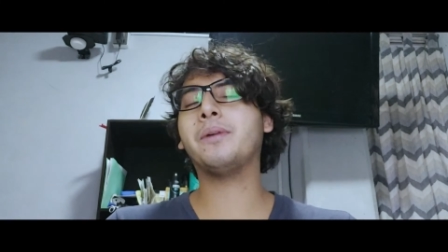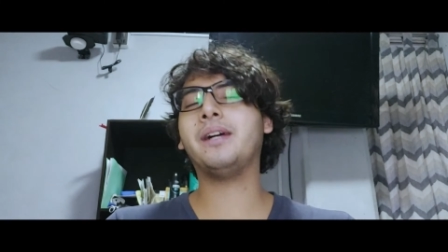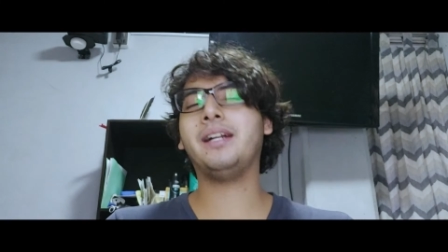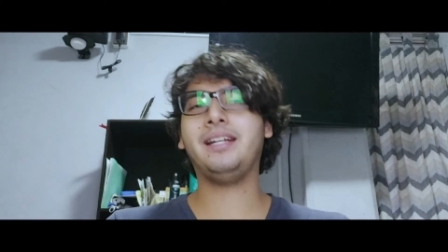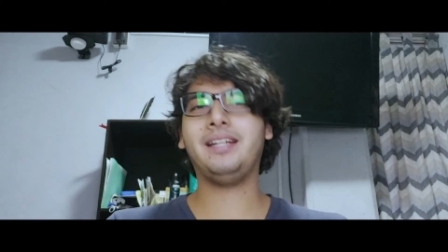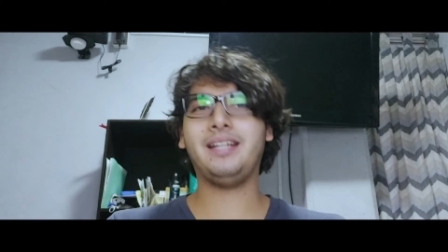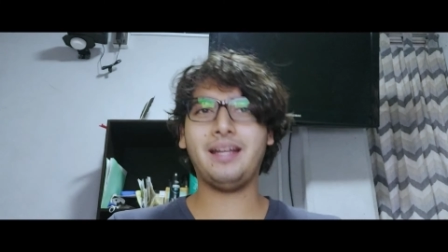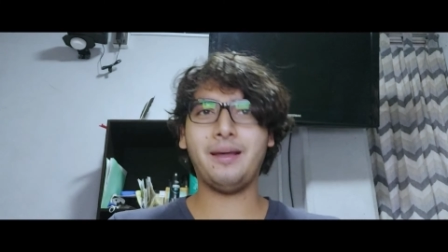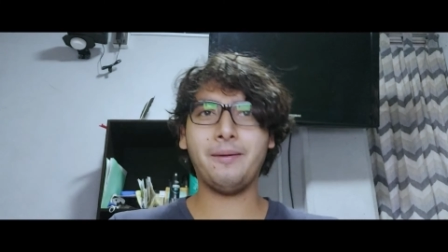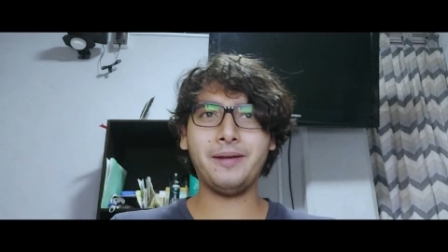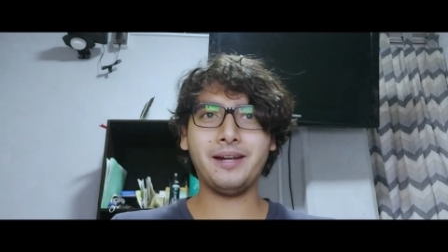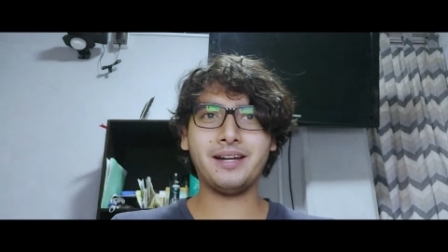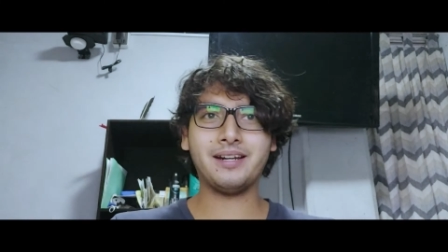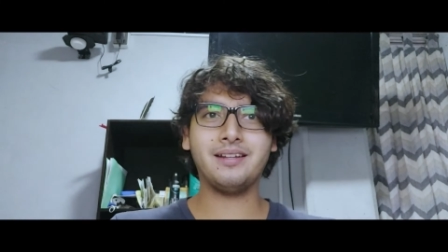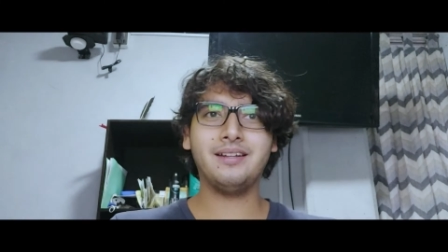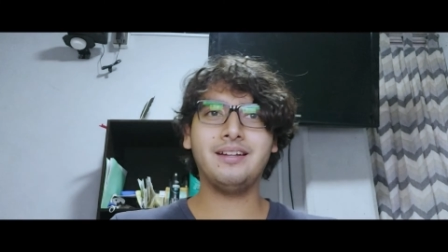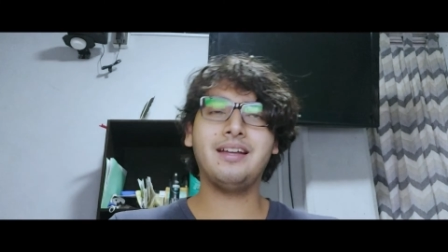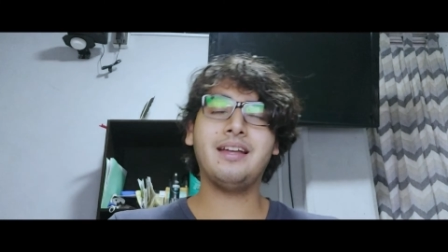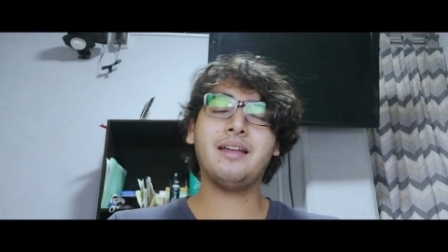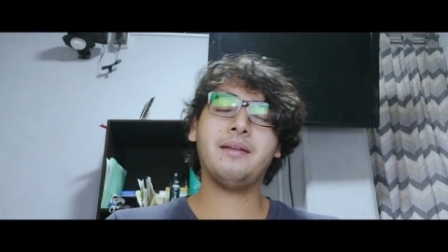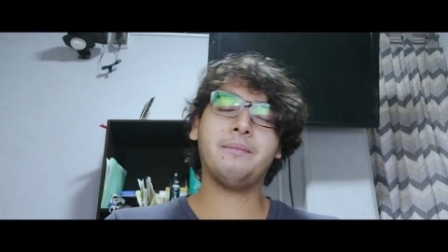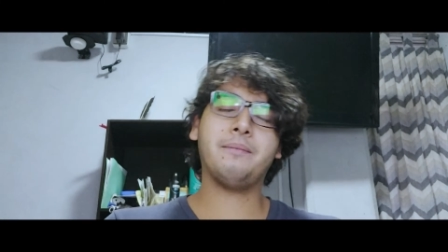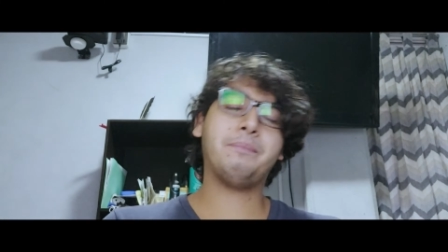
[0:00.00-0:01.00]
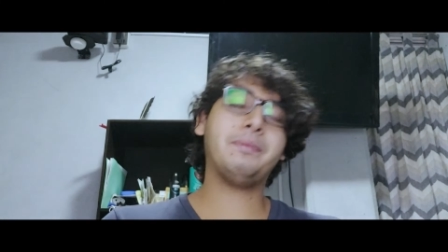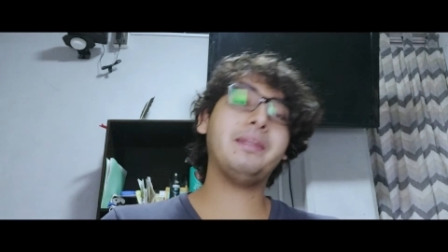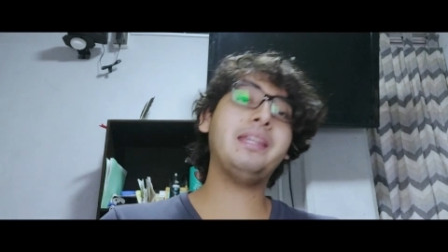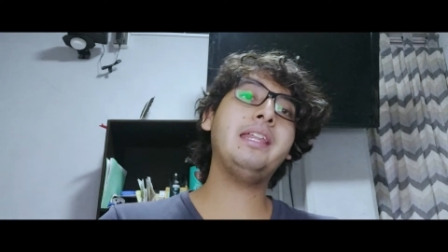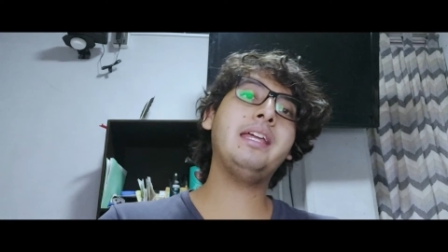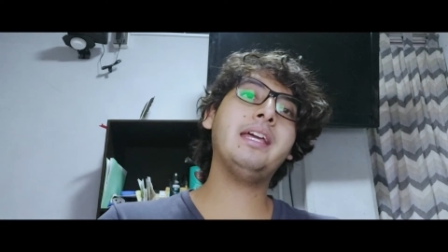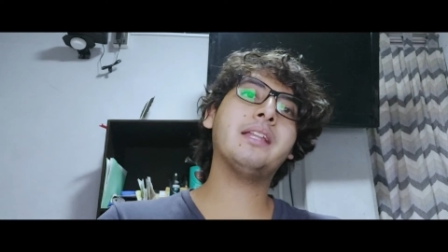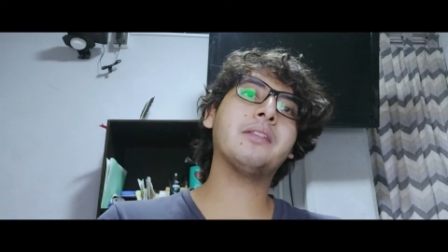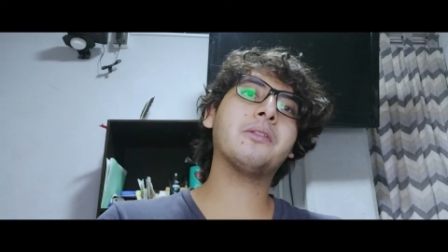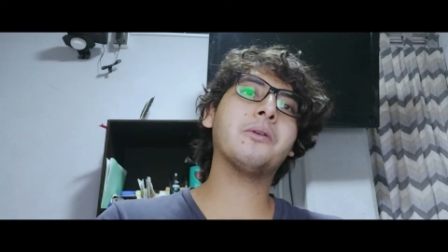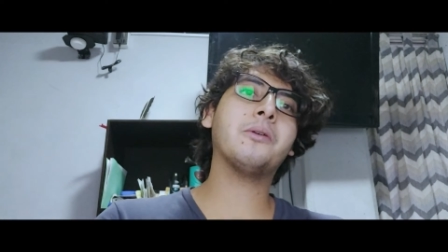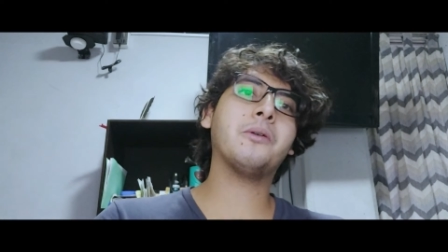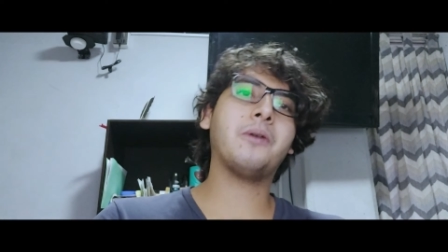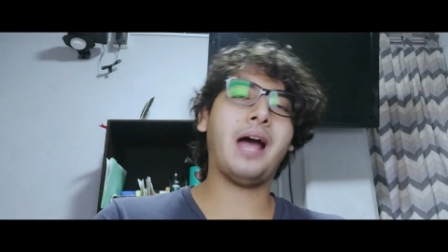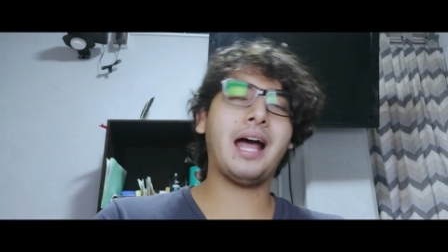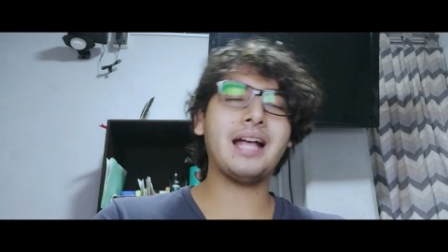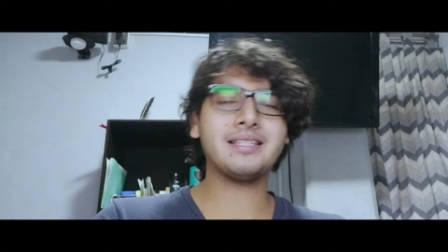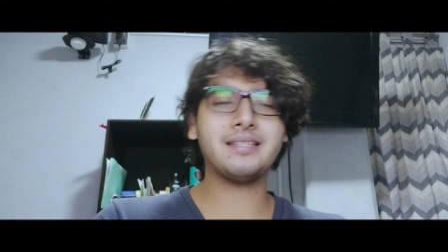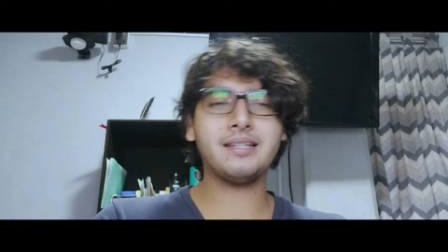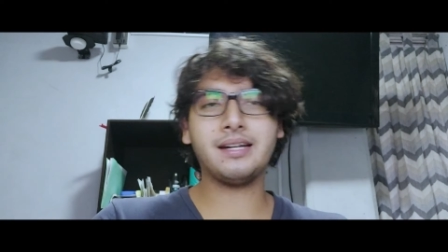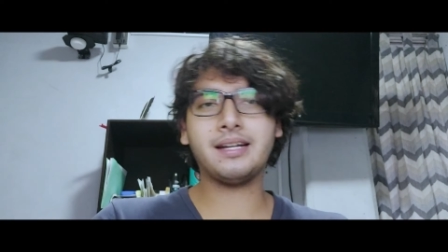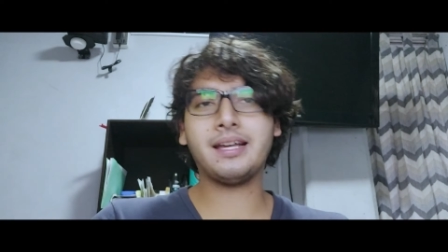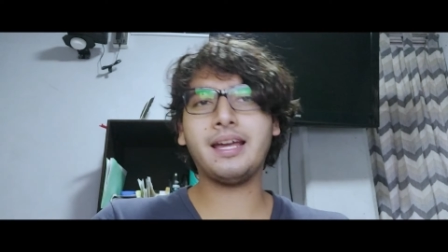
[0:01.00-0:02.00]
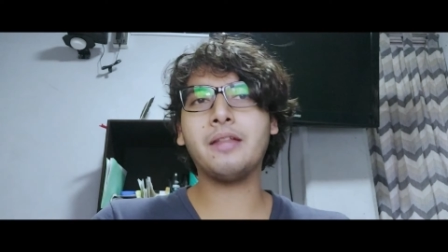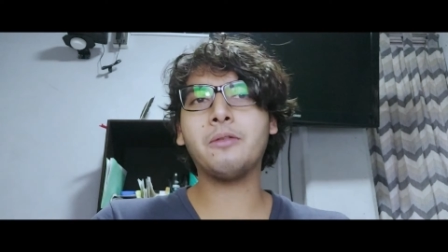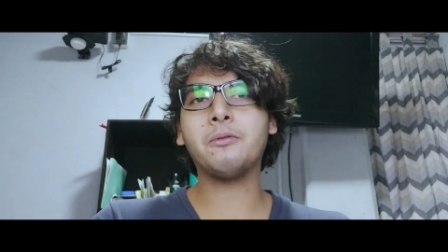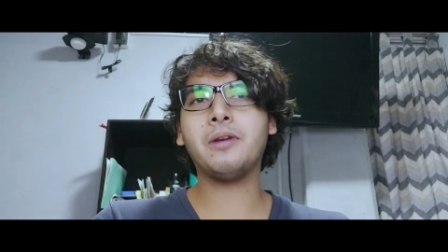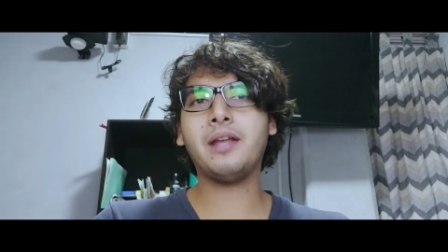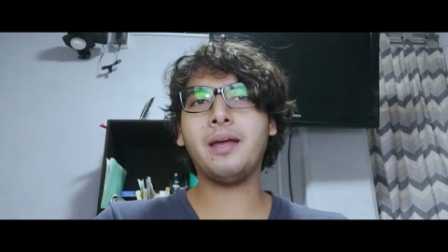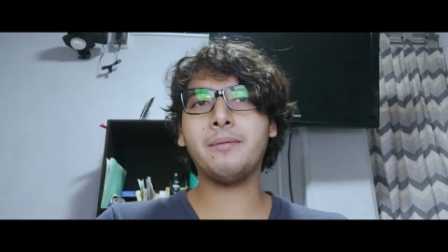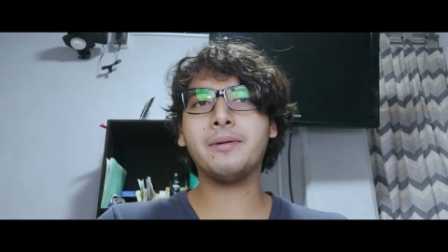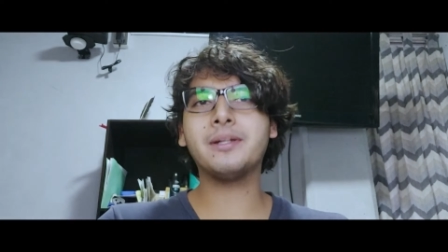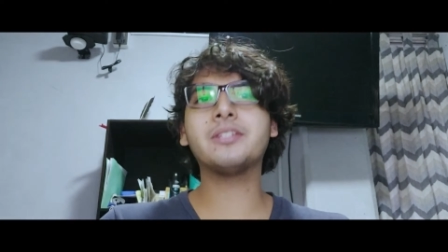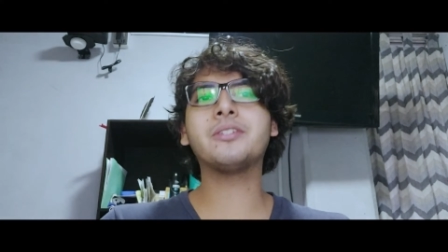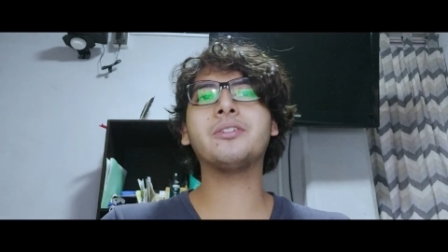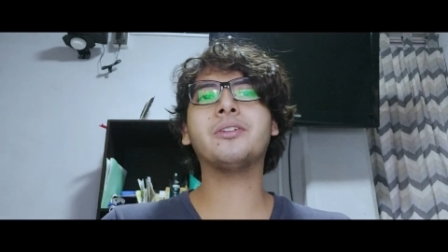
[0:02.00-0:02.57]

pueden ir a ver, pidiendo acerca de una